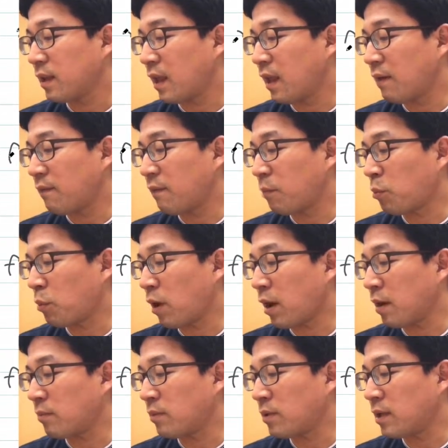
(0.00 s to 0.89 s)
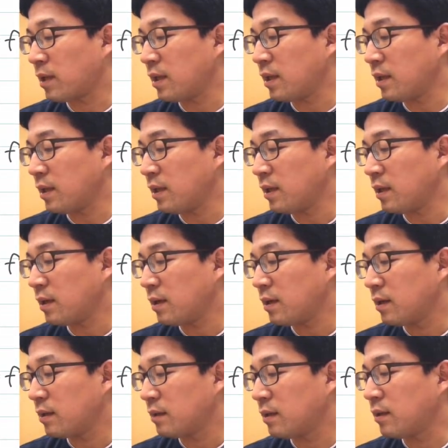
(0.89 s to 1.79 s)
f't
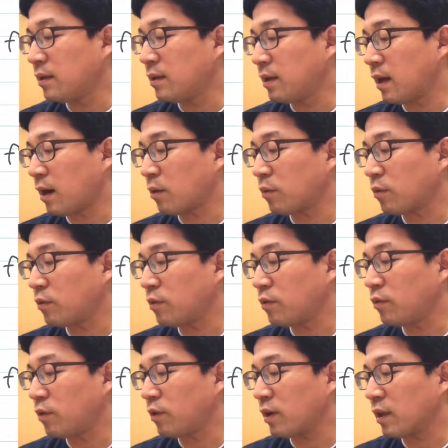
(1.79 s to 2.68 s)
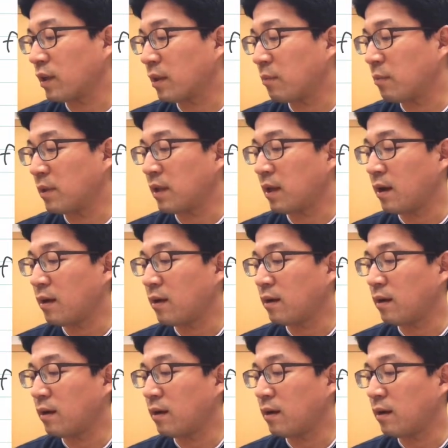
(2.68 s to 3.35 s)
dt라고 쓸 수 있게 됩니다.